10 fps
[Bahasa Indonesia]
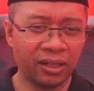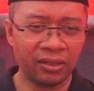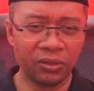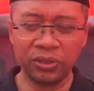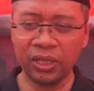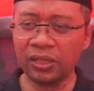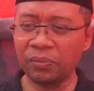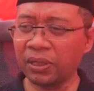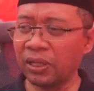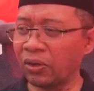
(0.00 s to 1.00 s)
uh, susah
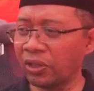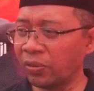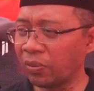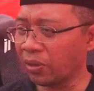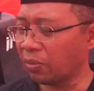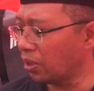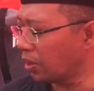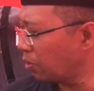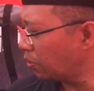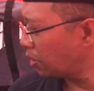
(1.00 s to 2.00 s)
dipertanggungjawabkan,
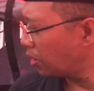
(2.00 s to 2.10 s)
banyak belum